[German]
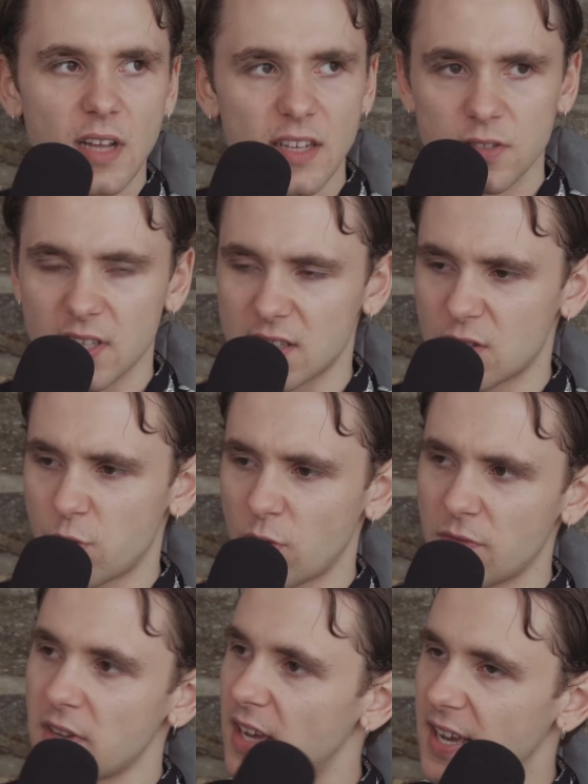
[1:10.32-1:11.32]
Also jetzt
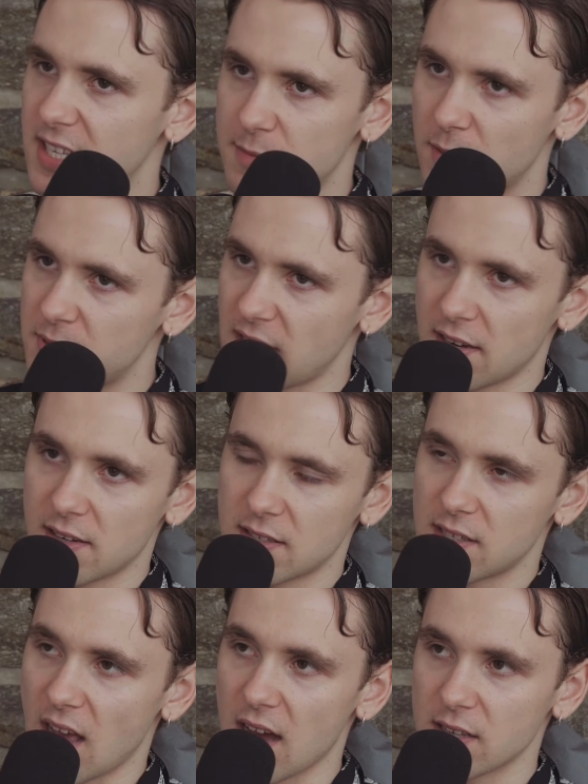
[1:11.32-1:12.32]
tun wir erstmal bis Ende
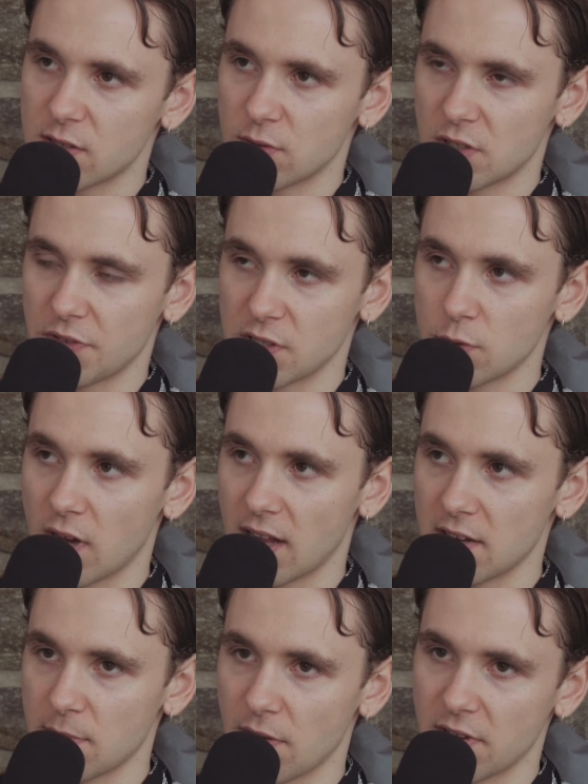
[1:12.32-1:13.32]
des Jahres und ich versuche
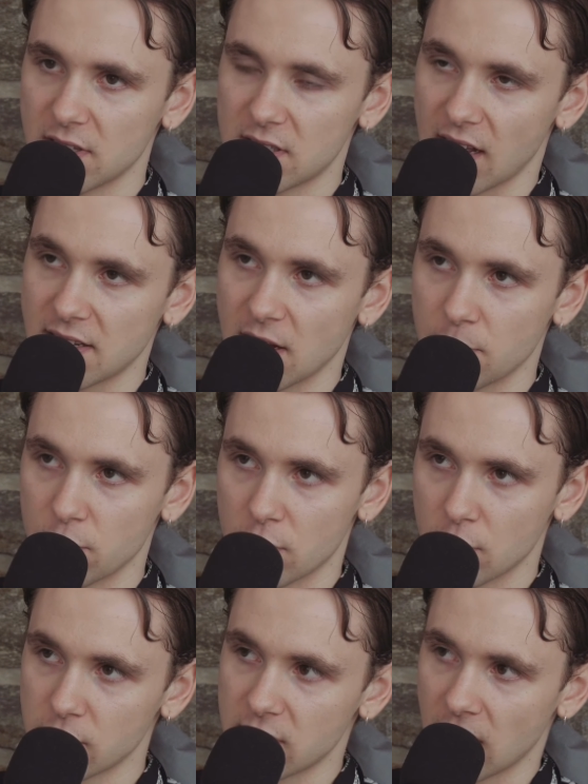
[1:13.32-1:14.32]
halt immer, wenn ich Zeit habe und
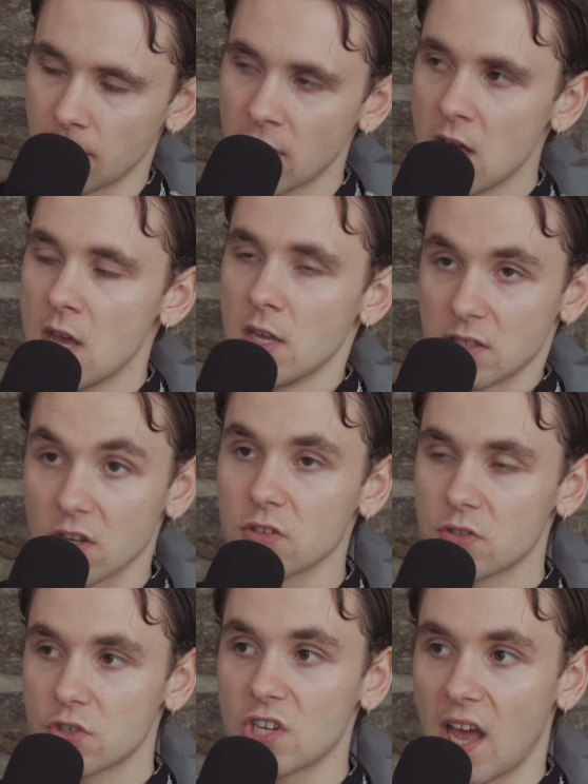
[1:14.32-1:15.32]
Lust habe,
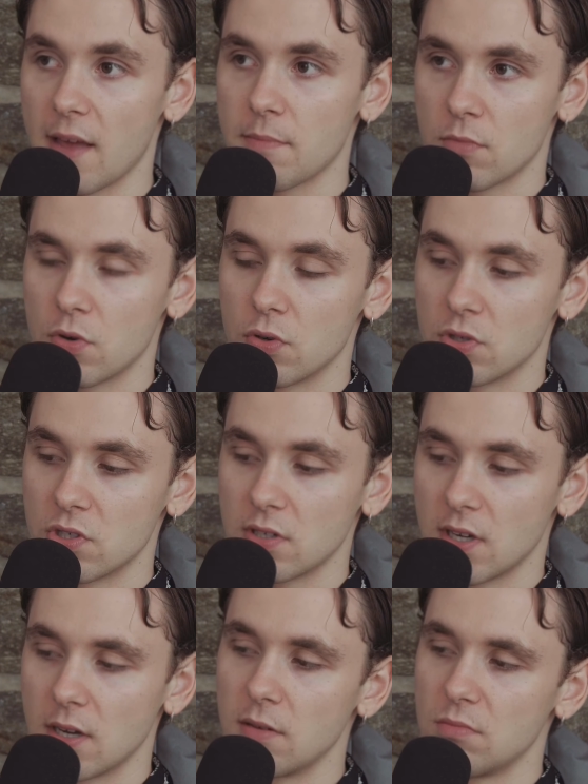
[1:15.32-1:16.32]
Songs zu schreiben und
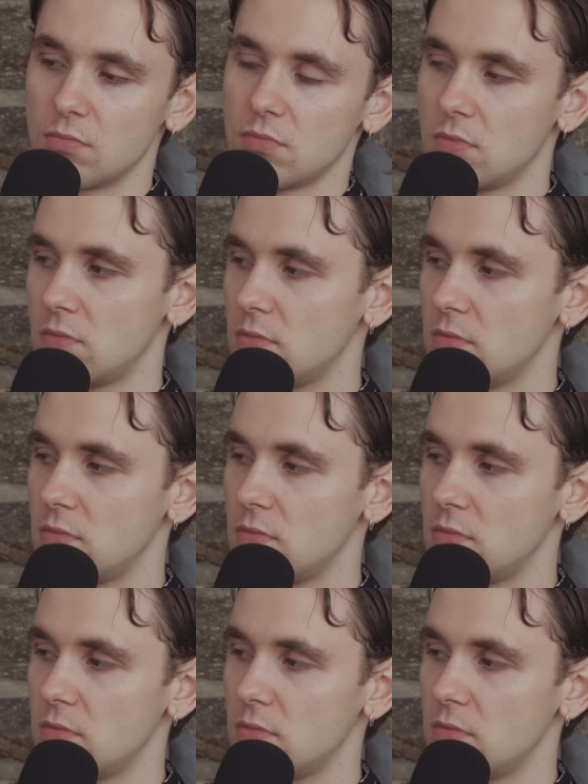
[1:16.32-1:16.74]
ähm,